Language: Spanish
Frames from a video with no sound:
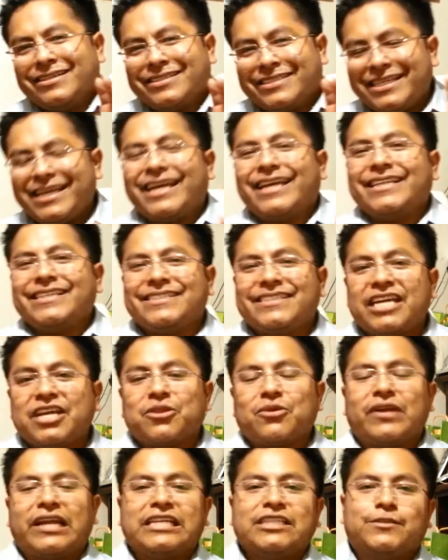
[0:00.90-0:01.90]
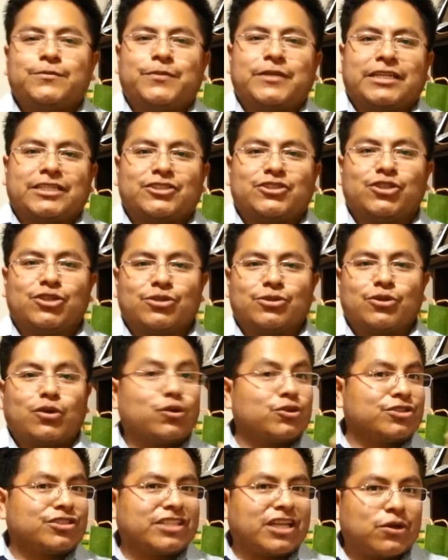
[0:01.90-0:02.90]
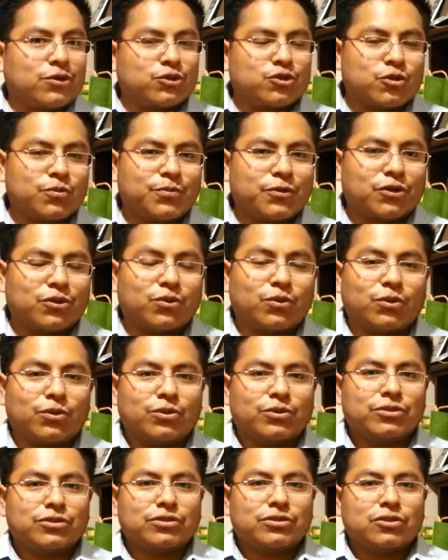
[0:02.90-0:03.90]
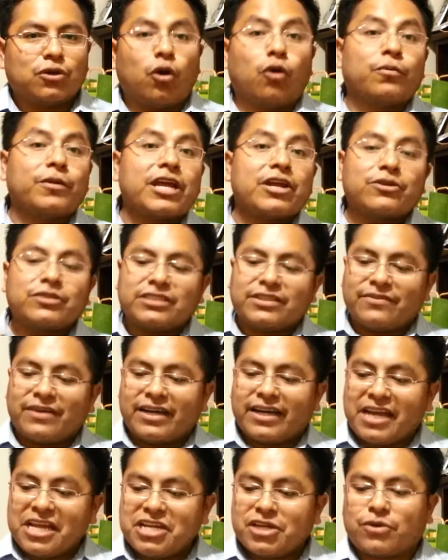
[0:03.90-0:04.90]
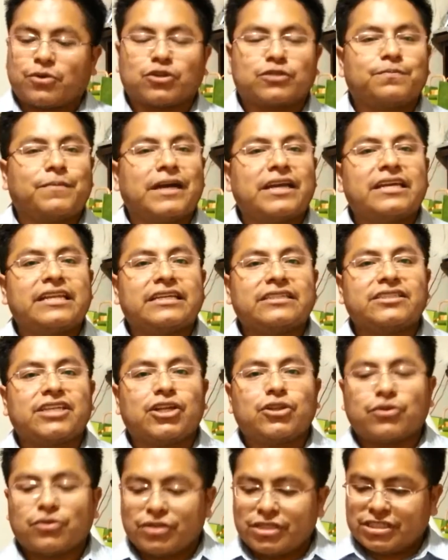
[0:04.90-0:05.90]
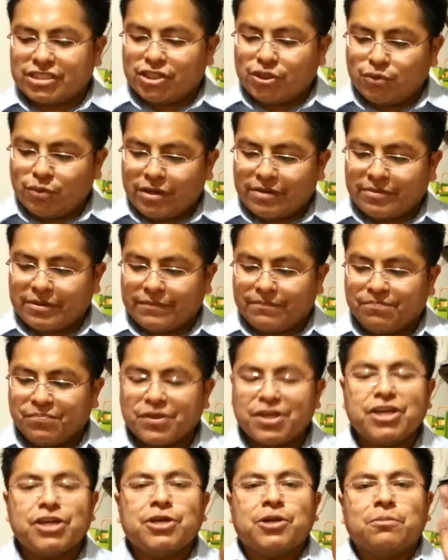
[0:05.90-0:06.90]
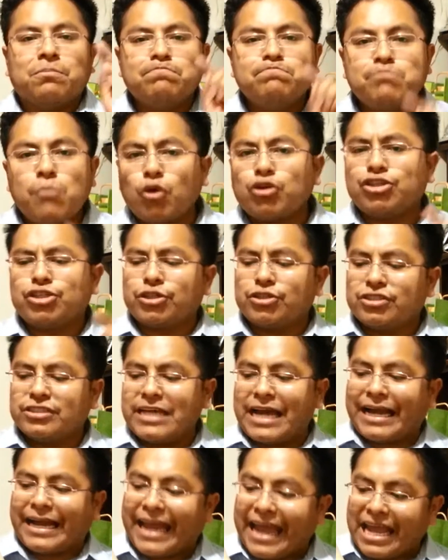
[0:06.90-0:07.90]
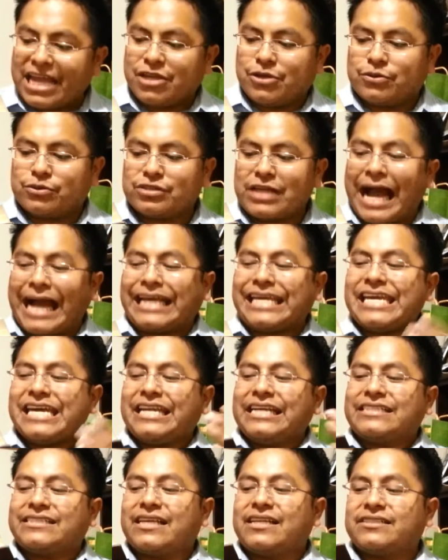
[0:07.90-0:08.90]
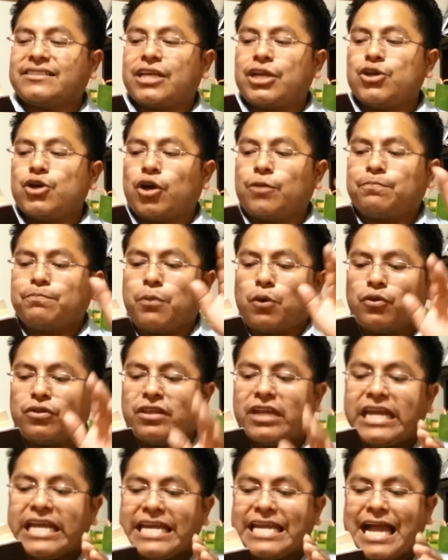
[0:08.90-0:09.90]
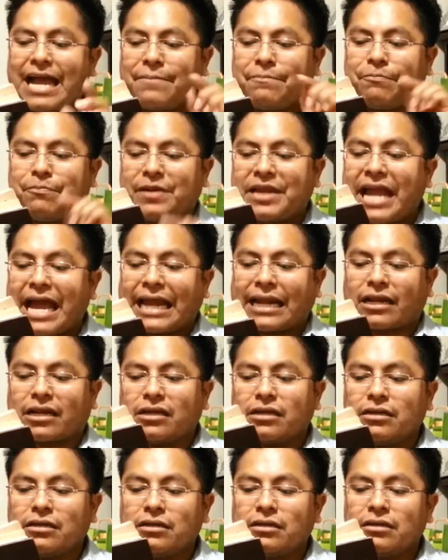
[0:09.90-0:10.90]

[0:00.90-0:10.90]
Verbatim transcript: Sigue diciendo la inspiración, consejos oportunos. Obreros evangélicos, página 119. Muchos de aquellos a quienes el Señor podría emplear